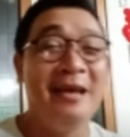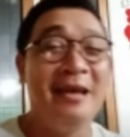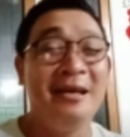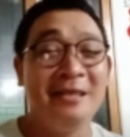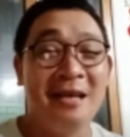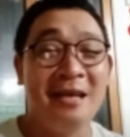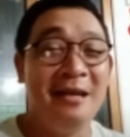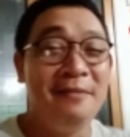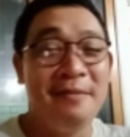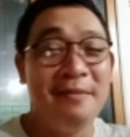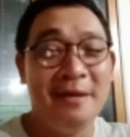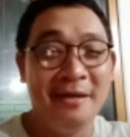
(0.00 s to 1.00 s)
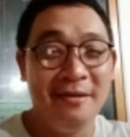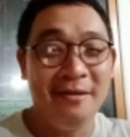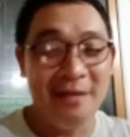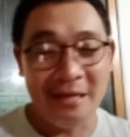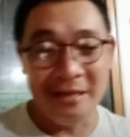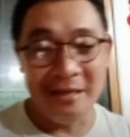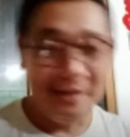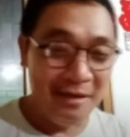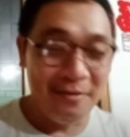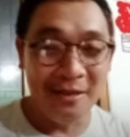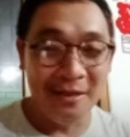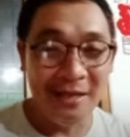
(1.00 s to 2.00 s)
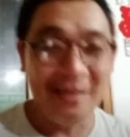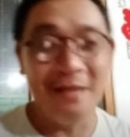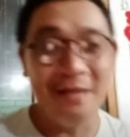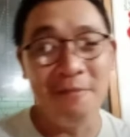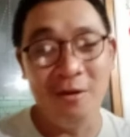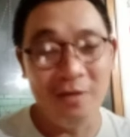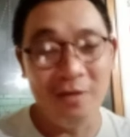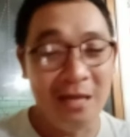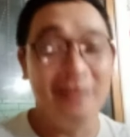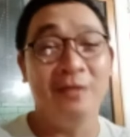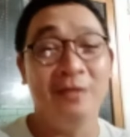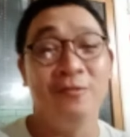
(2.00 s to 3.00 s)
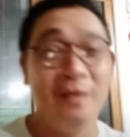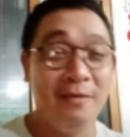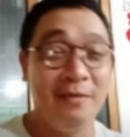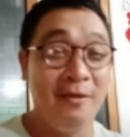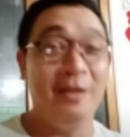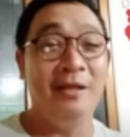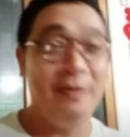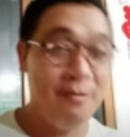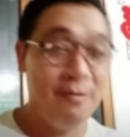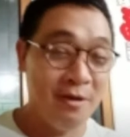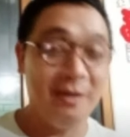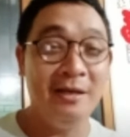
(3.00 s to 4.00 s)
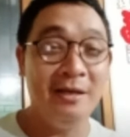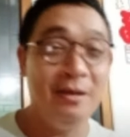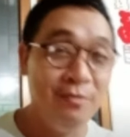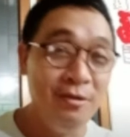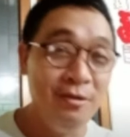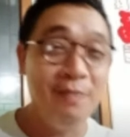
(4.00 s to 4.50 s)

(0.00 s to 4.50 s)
sayang sekali mamaknya udah kasih dia besar tapi otaknya cuma begini ya bekerja